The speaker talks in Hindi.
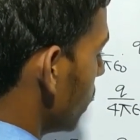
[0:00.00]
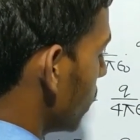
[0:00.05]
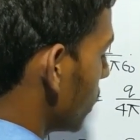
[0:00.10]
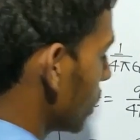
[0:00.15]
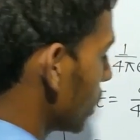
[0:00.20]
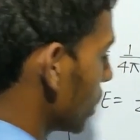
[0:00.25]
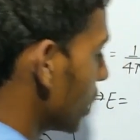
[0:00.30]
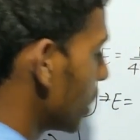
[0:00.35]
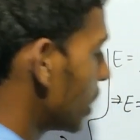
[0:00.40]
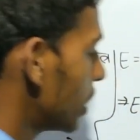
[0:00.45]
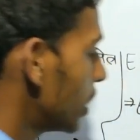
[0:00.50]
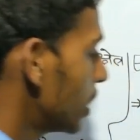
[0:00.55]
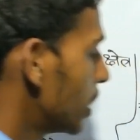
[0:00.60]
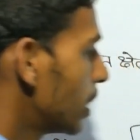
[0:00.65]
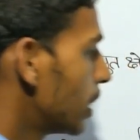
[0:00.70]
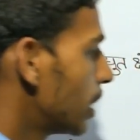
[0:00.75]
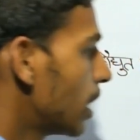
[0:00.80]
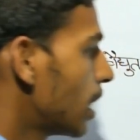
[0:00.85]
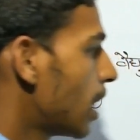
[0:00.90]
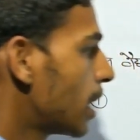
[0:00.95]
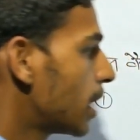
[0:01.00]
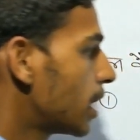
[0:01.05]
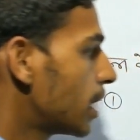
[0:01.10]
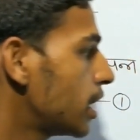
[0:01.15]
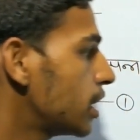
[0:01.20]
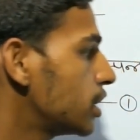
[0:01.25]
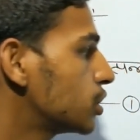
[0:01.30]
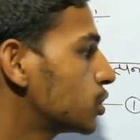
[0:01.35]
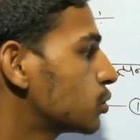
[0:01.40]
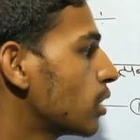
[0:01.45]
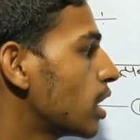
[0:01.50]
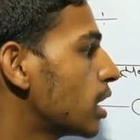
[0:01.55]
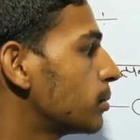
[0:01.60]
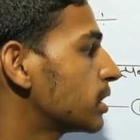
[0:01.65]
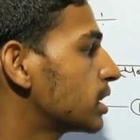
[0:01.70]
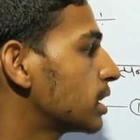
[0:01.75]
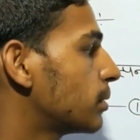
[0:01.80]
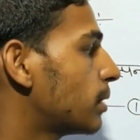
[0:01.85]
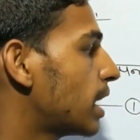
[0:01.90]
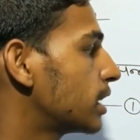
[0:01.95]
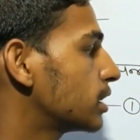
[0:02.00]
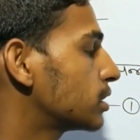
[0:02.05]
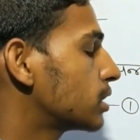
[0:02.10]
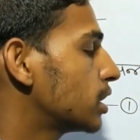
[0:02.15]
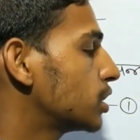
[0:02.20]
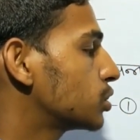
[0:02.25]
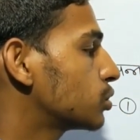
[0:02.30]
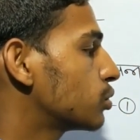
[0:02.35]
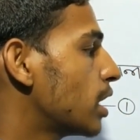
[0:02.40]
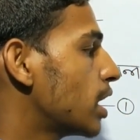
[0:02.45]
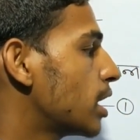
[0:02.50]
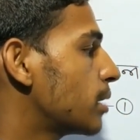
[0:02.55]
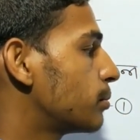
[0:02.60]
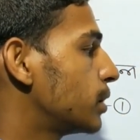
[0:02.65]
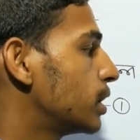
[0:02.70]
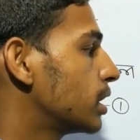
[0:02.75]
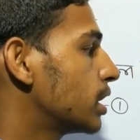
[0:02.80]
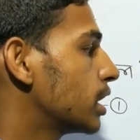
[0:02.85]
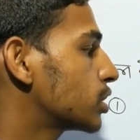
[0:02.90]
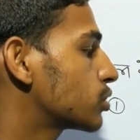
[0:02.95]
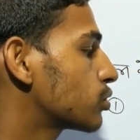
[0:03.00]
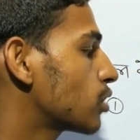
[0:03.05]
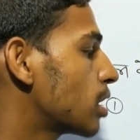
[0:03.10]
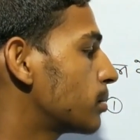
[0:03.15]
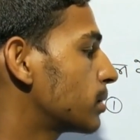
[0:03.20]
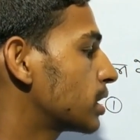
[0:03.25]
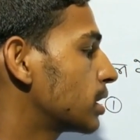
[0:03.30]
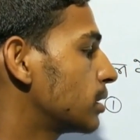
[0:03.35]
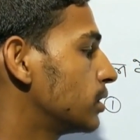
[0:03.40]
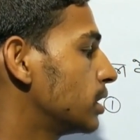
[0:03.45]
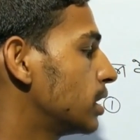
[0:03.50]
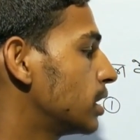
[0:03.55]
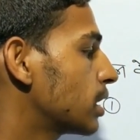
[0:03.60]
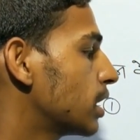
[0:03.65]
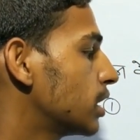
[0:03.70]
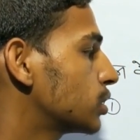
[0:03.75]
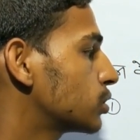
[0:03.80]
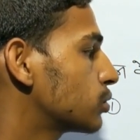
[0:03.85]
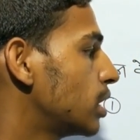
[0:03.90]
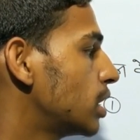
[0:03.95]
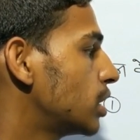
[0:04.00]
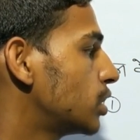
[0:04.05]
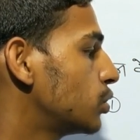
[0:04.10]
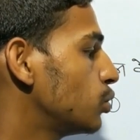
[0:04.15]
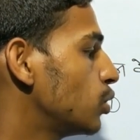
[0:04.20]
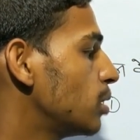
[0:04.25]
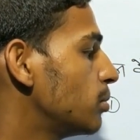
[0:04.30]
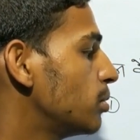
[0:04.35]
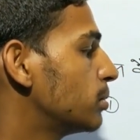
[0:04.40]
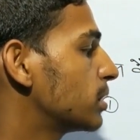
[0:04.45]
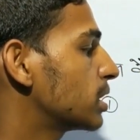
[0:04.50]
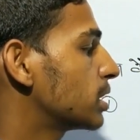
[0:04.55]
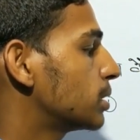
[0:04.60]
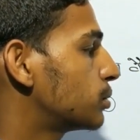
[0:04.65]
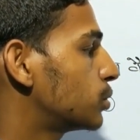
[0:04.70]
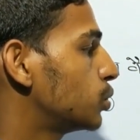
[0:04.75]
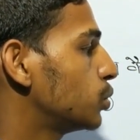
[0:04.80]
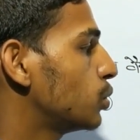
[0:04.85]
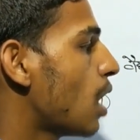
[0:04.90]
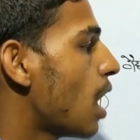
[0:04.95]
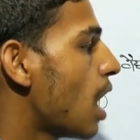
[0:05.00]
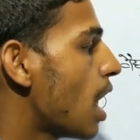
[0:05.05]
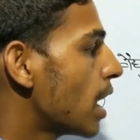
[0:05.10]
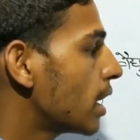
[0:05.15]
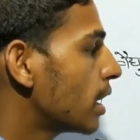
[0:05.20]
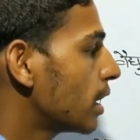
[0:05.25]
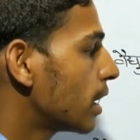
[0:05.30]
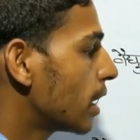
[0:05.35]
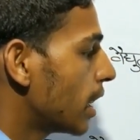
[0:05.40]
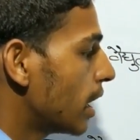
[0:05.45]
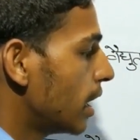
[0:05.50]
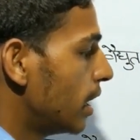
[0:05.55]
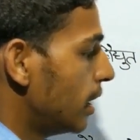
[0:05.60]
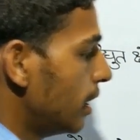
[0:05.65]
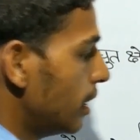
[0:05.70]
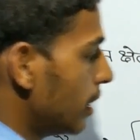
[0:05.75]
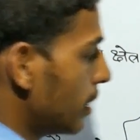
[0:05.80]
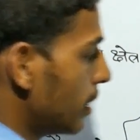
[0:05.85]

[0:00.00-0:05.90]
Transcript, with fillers: ठीक है ए स्क्वायर मतलब आर का स्क्वायर बी का स्क्वायर मतलब यल का स्क्वायर टू ए बी मतलब टू आर एल